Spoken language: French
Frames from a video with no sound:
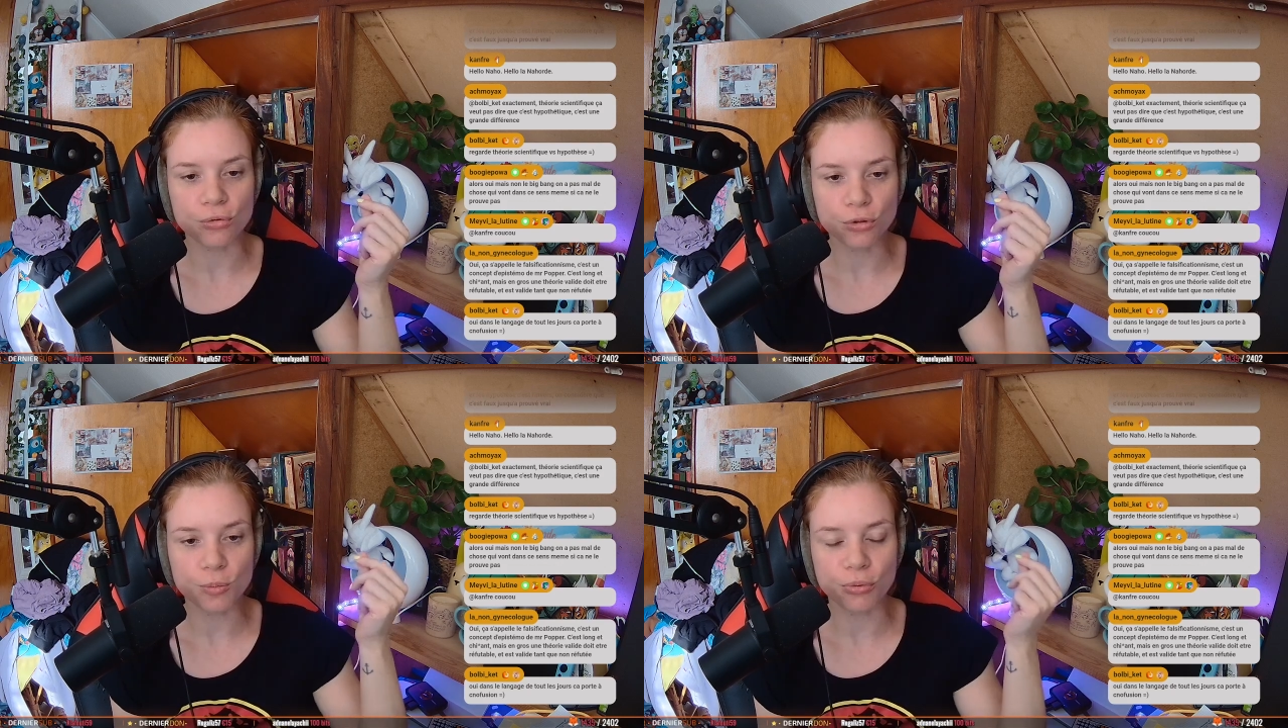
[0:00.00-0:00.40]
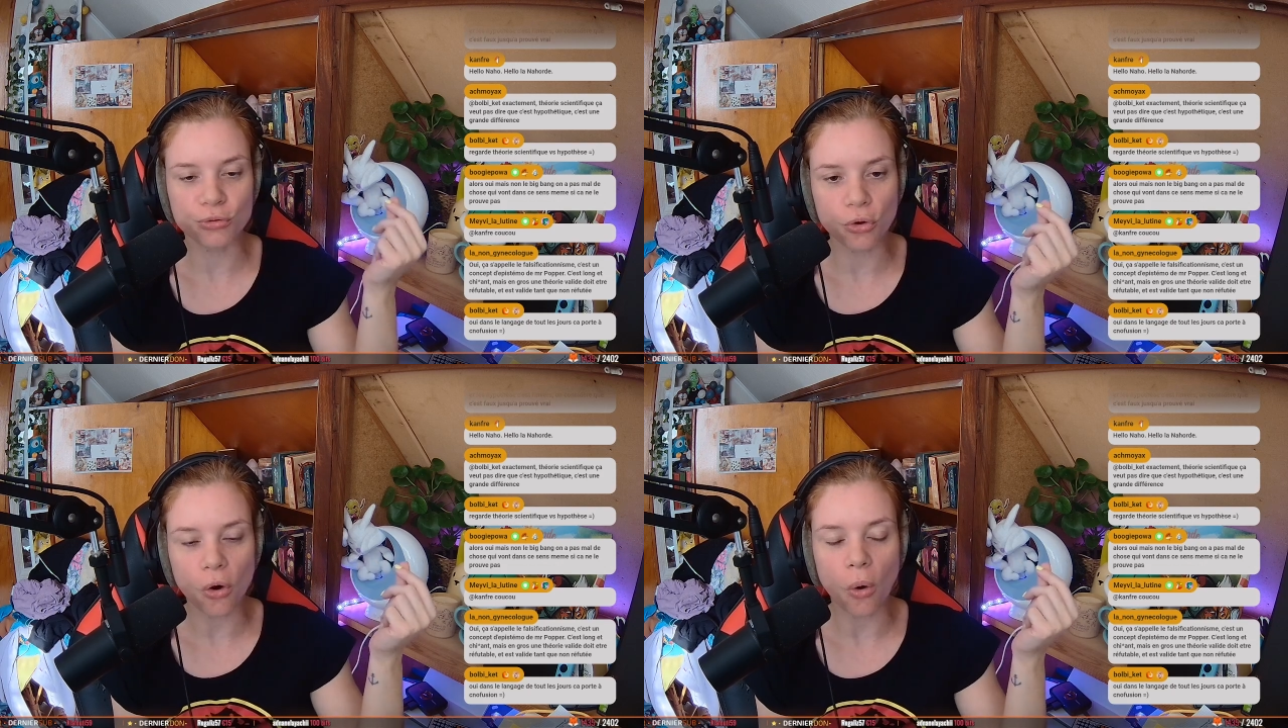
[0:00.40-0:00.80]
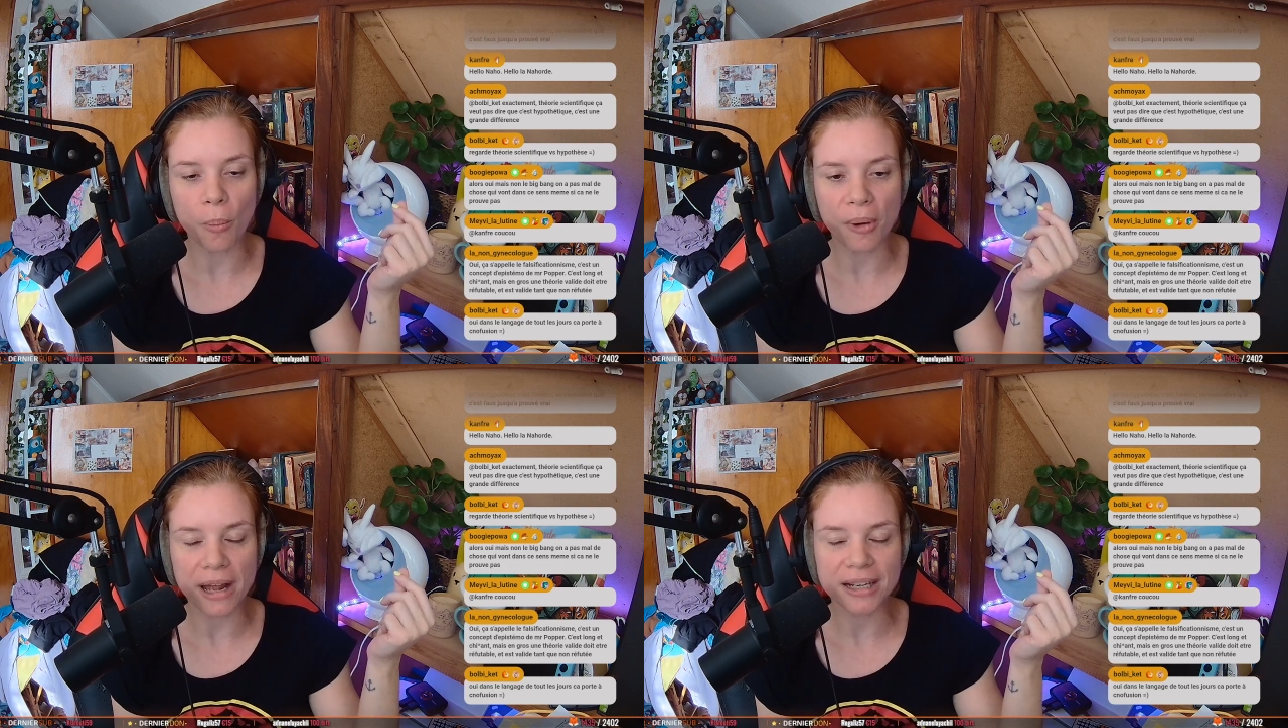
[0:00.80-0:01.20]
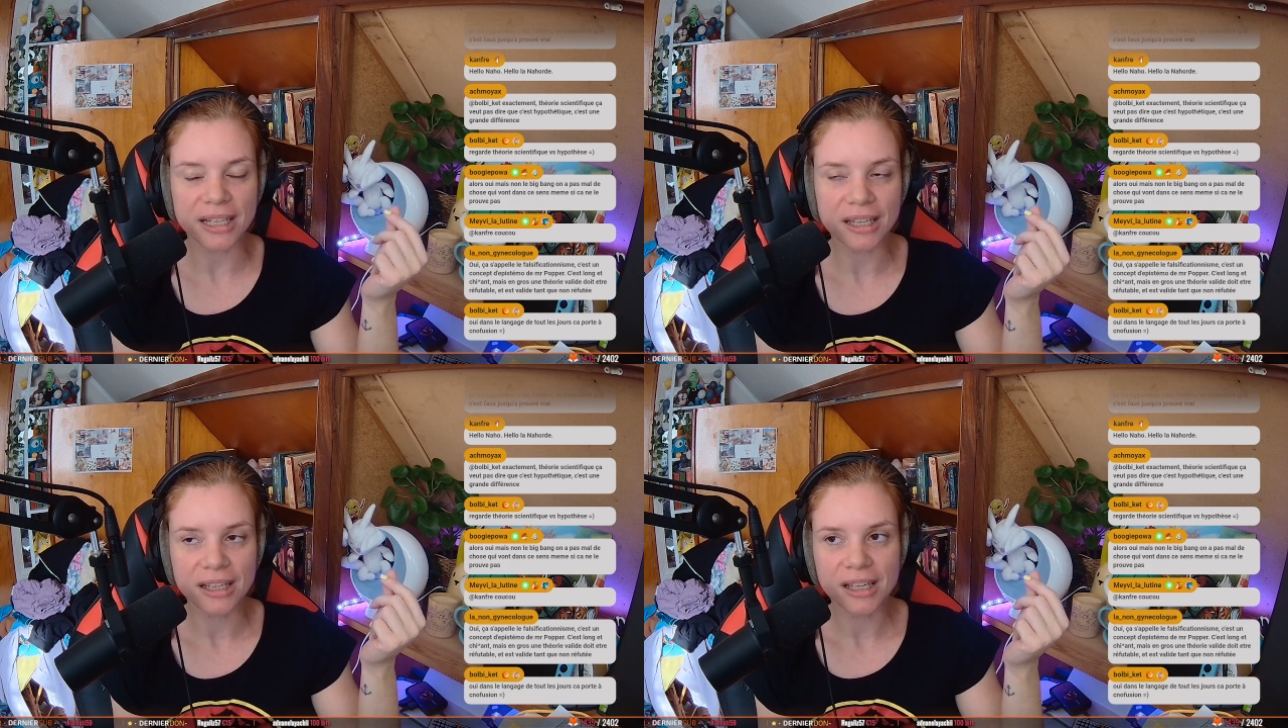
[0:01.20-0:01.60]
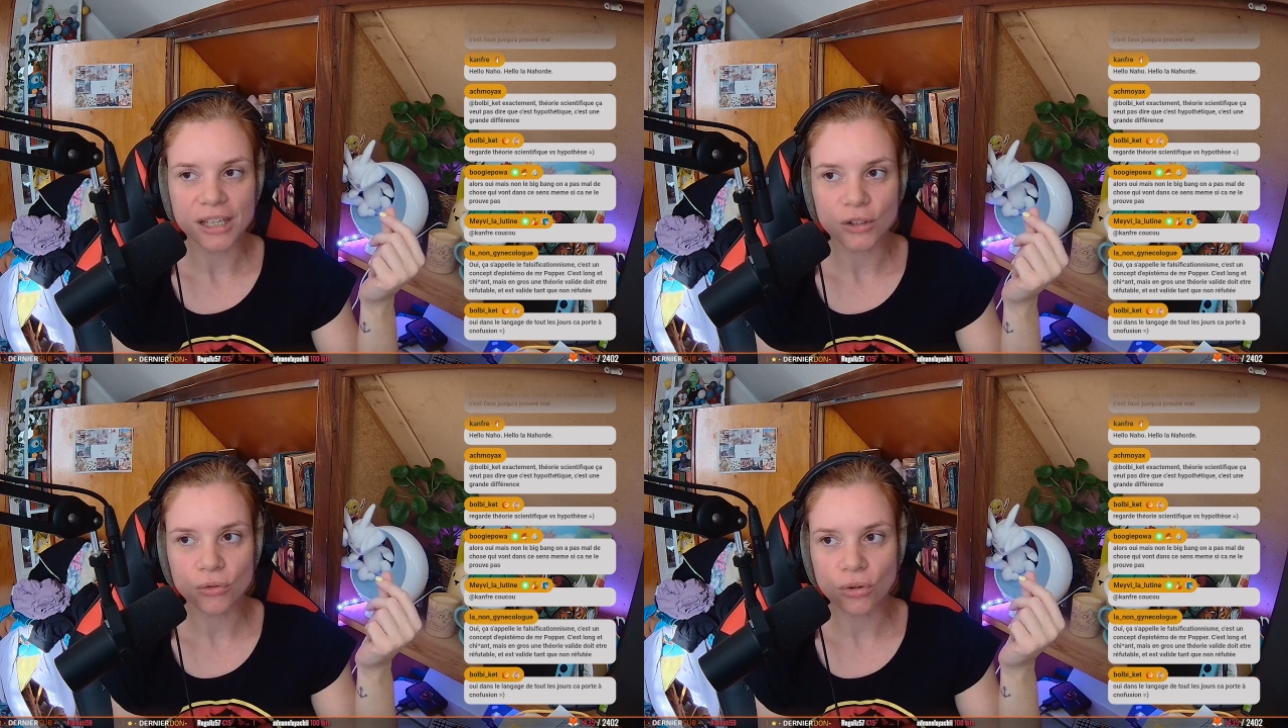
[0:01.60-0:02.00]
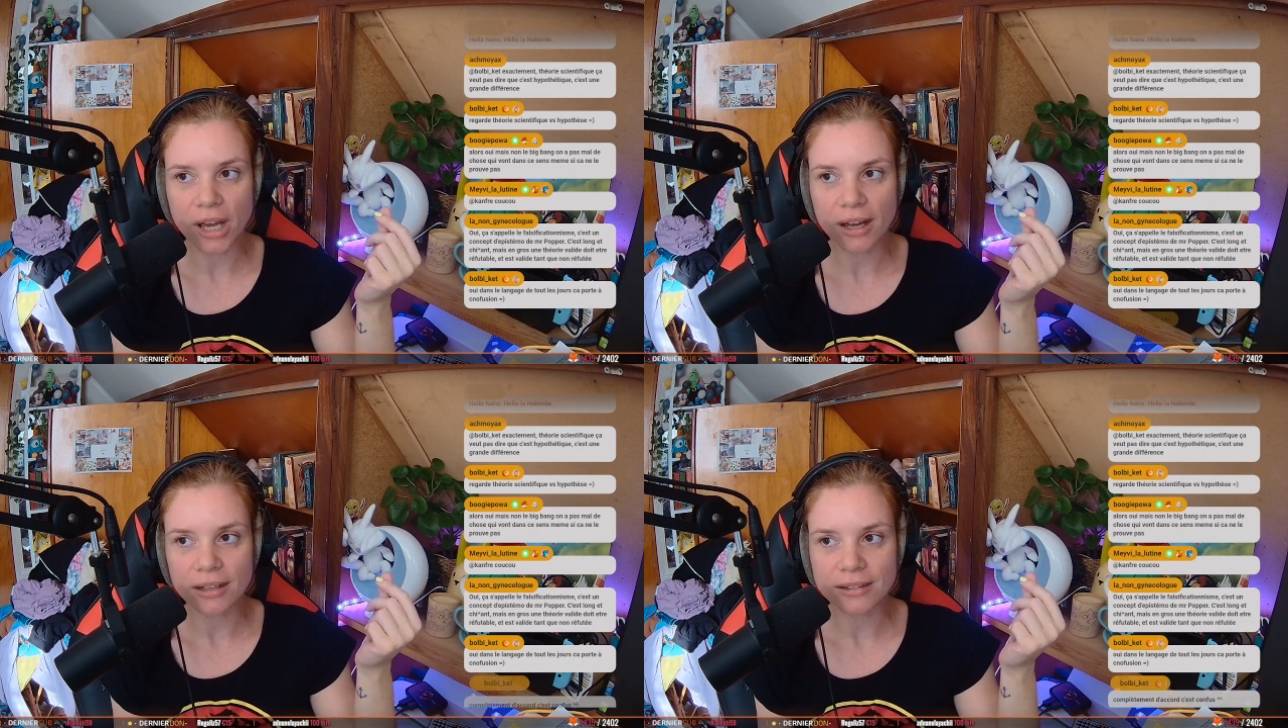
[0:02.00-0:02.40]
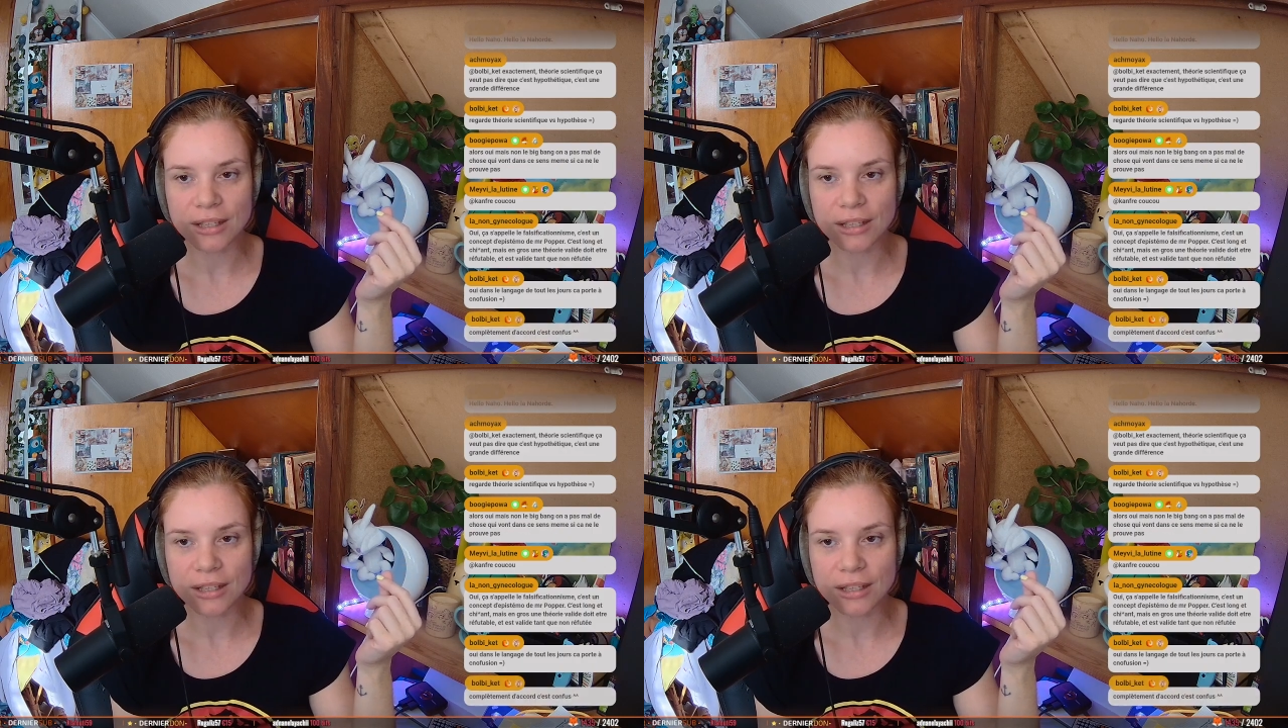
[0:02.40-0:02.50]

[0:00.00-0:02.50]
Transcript: juste plus tôt, on parlait de la